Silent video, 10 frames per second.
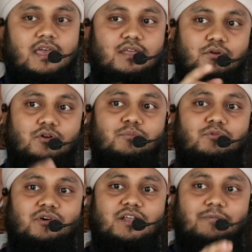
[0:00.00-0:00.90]
এইরকম
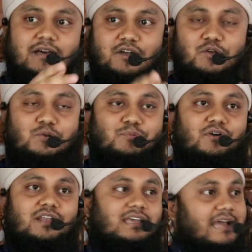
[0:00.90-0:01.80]
করে বানানোর
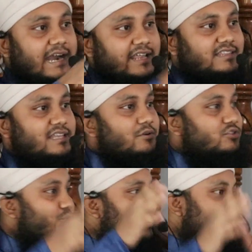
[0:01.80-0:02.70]
পরে গাড়িতে
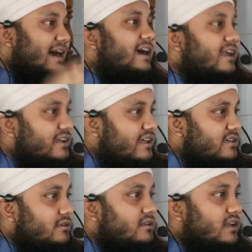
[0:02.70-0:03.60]
অথবা ঘাড়ে
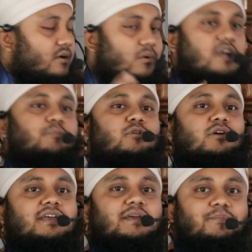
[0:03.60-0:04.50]
নেয় নেওয়ার
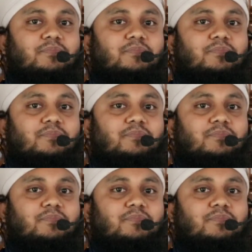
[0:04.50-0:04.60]
পরে